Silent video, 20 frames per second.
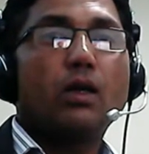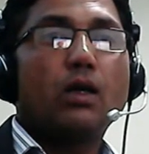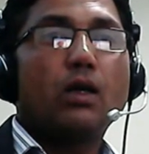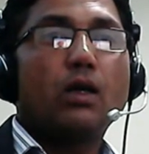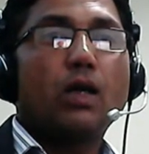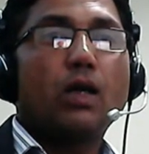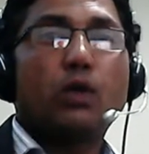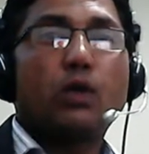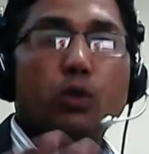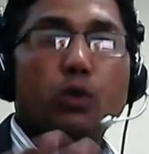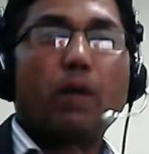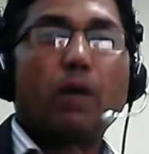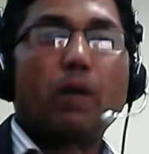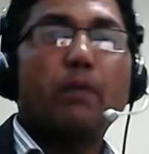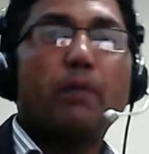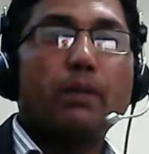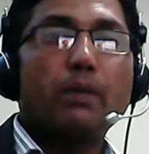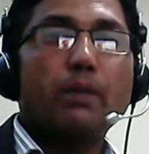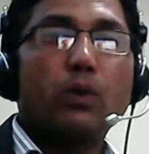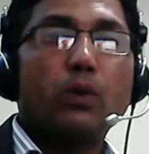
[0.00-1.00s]
अ ग्रुप ऑफ
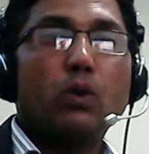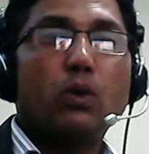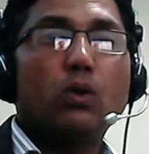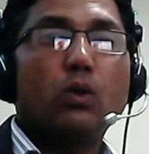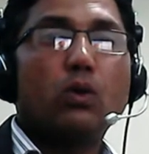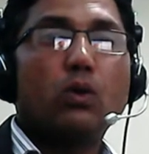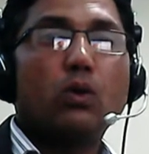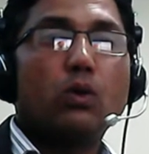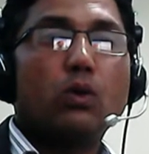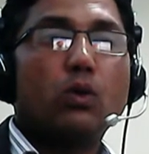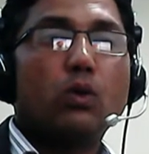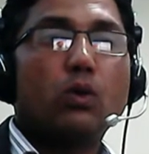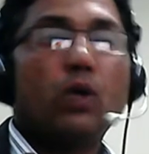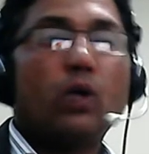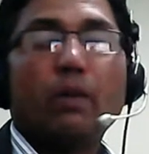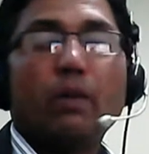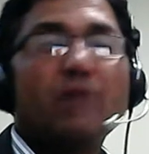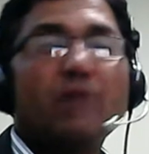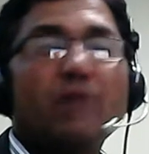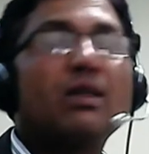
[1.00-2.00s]
पीपल हु
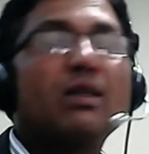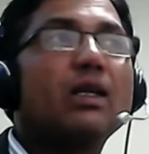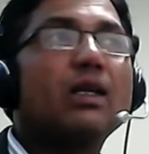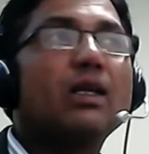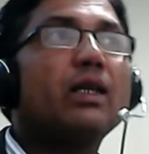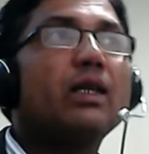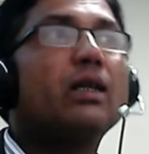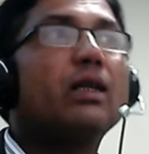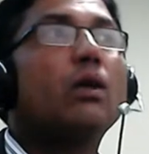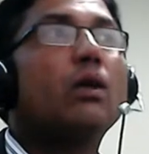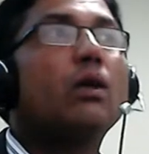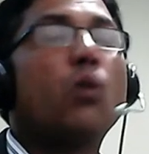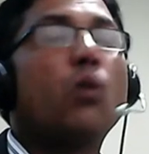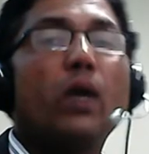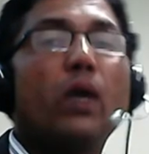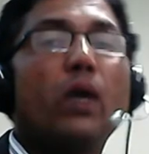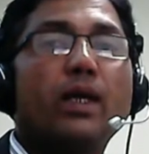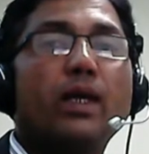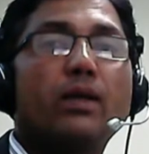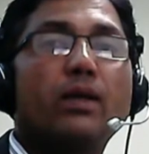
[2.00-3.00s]
आर बेसिकली
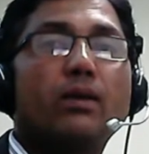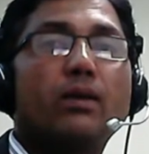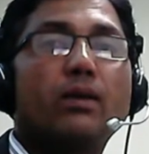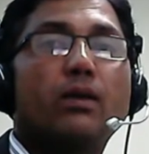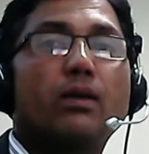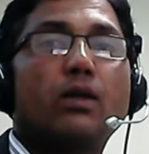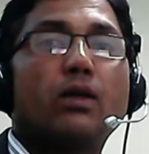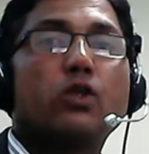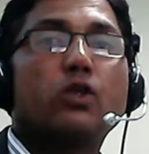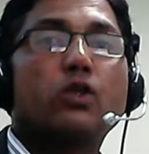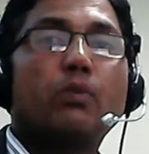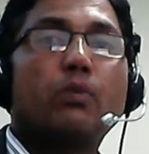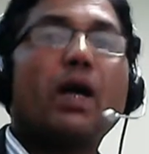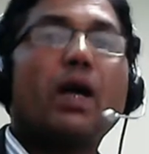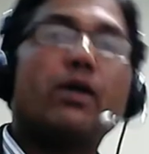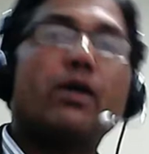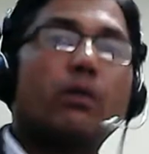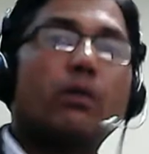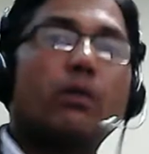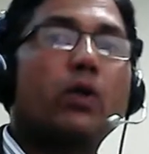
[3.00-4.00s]
विलिंग टू
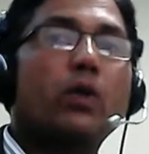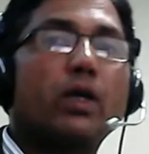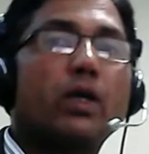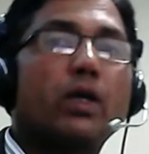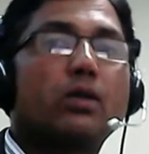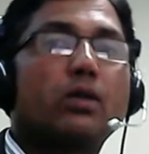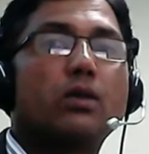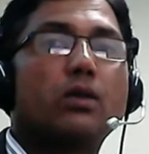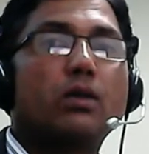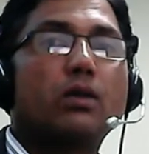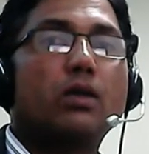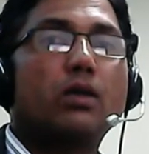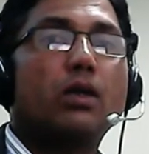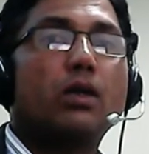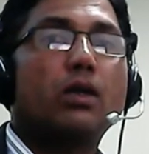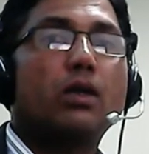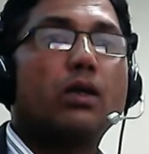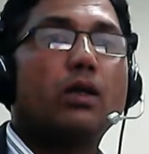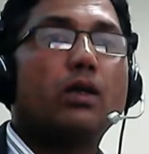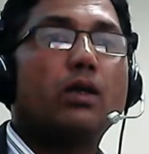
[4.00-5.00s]
बाय योर
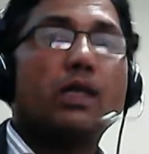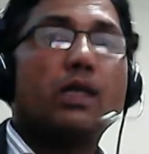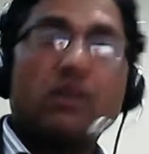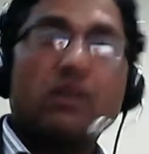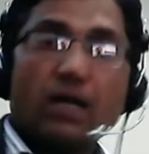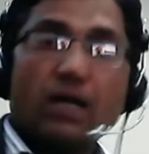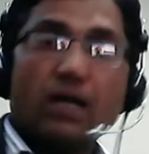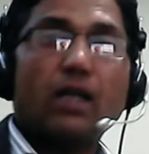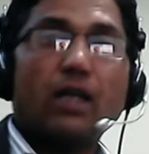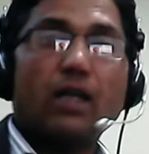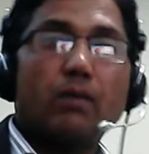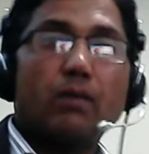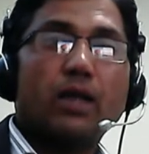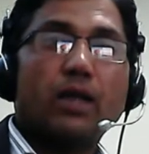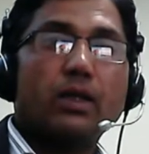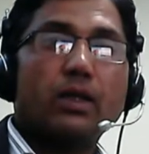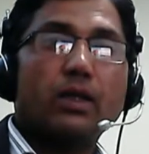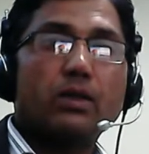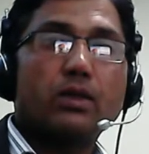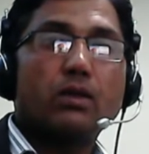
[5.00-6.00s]
प्रोडक्ट इज टारगेट
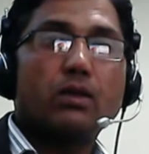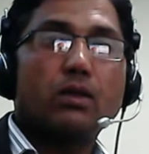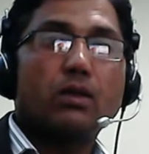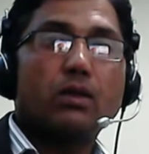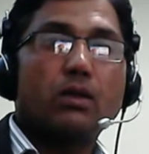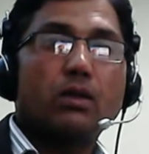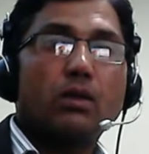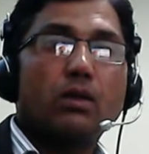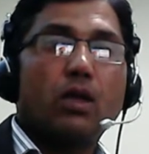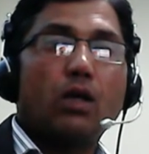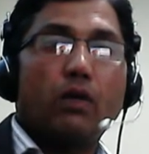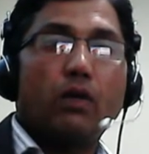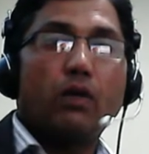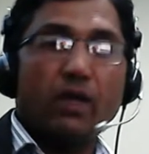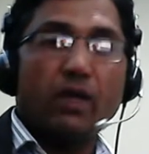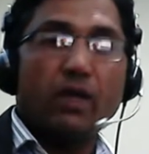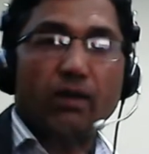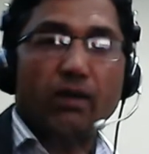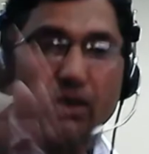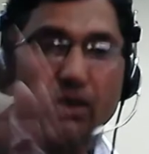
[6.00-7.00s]
मार्केट
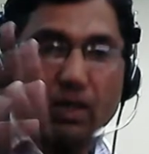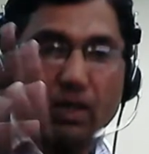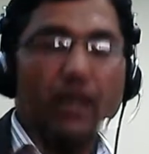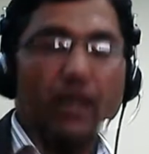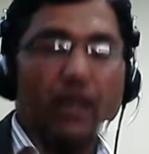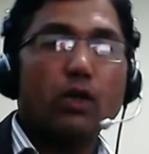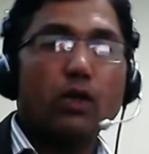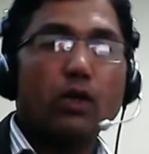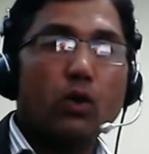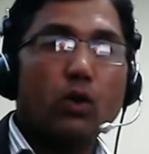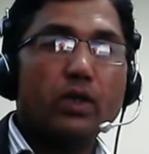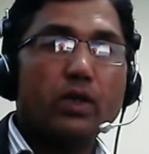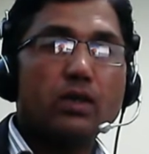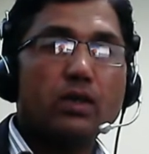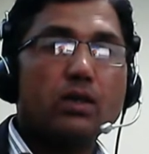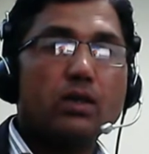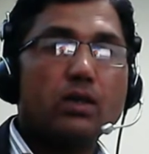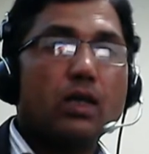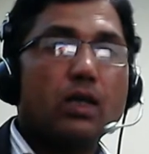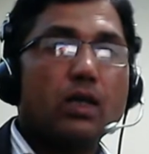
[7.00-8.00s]
वेयर इज इन टारगेट
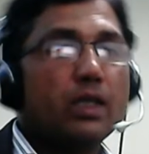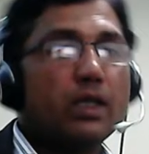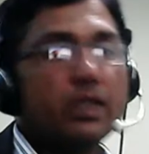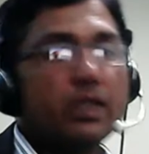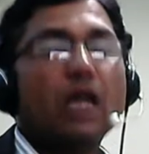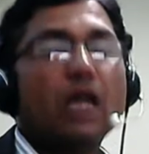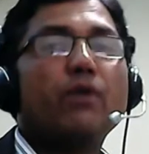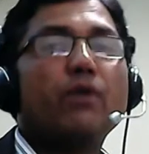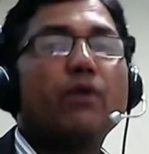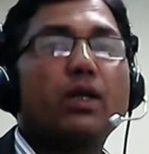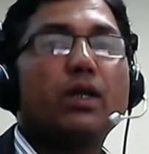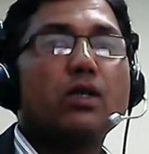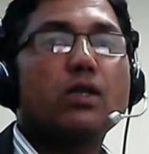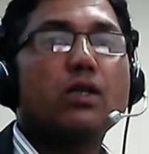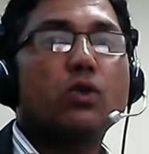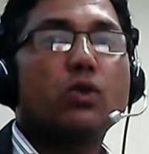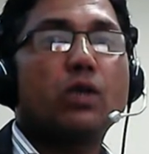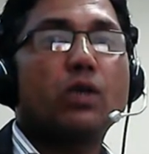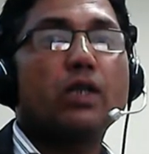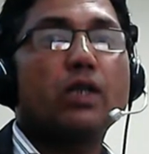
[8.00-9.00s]
ऑडियंस ये चार
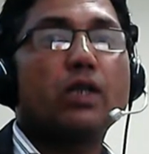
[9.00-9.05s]
फैक्टर्स होते हैं